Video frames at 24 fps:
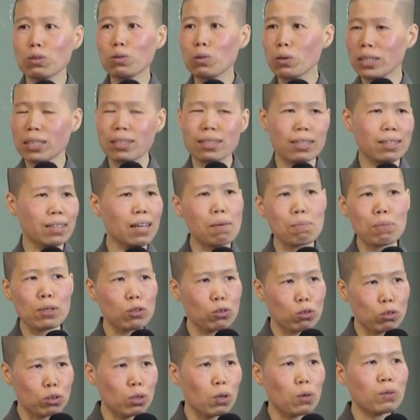如果以前他没
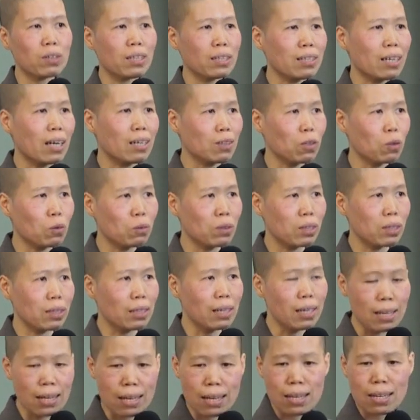有去偷人家东
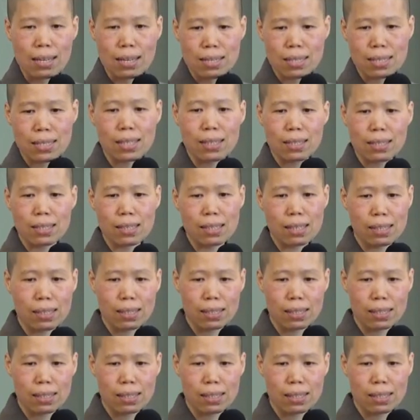西，这。